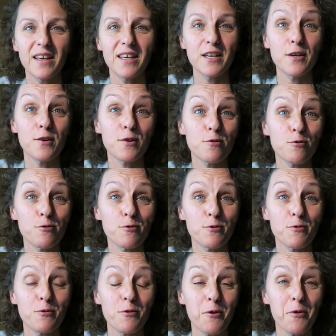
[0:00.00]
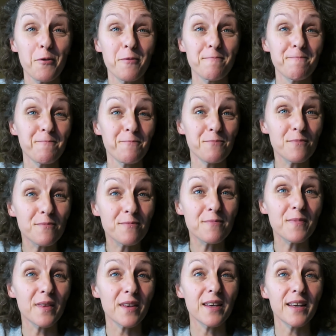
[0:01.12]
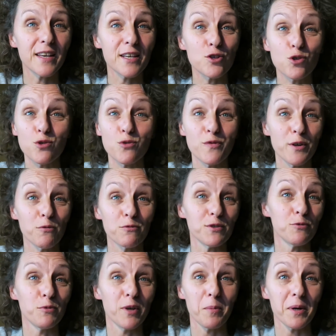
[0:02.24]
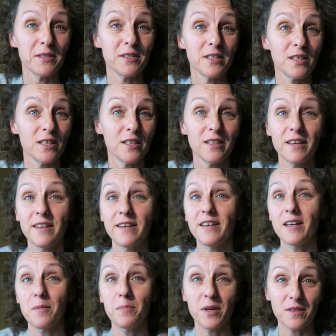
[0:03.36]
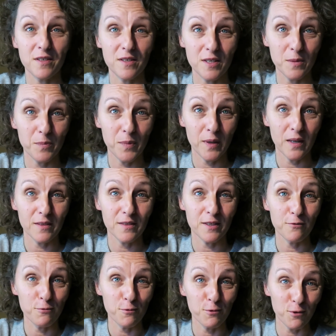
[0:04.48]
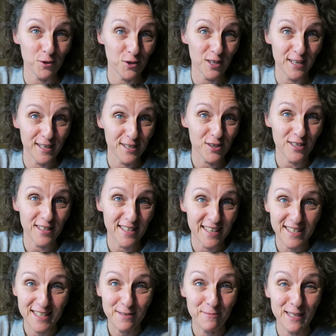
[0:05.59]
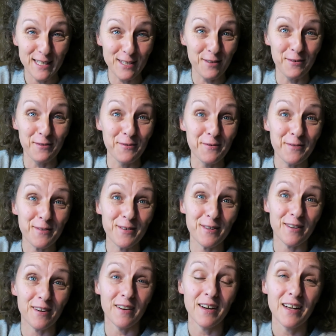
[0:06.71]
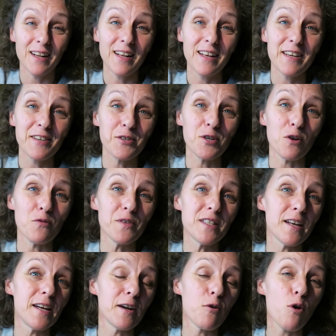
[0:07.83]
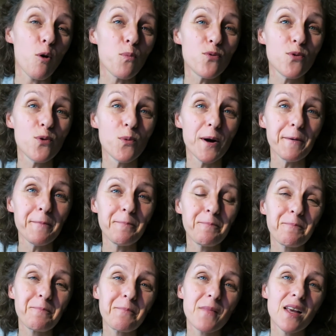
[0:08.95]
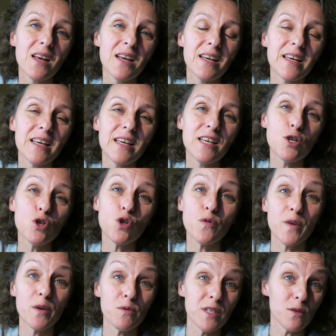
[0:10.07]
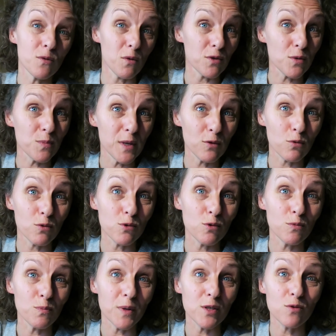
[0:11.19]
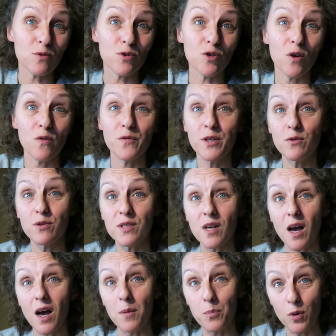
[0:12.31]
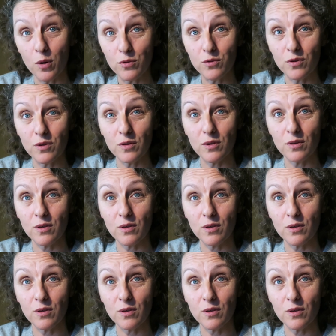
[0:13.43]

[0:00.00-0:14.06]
Et, euh, et je vais continuer à pratiquer et à participer à tes future challenges, Anaïs, parce que j'ai envie d'aller encore plus loin. Et je vais aussi transmettre aux autres parce que j'ai envie que ça apporte,